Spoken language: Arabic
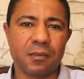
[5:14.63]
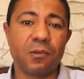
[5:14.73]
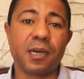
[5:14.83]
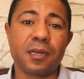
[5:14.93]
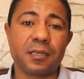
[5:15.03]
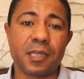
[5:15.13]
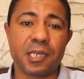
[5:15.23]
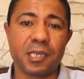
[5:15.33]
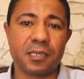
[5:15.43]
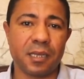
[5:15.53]
وكان قصة
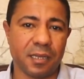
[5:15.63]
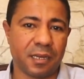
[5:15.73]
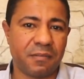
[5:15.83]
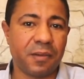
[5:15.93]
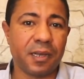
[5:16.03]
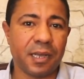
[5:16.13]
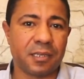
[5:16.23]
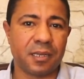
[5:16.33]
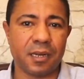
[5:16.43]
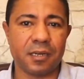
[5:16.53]
الجزائر
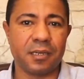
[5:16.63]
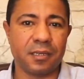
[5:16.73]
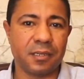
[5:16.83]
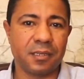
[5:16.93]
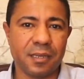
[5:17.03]
فالعسكر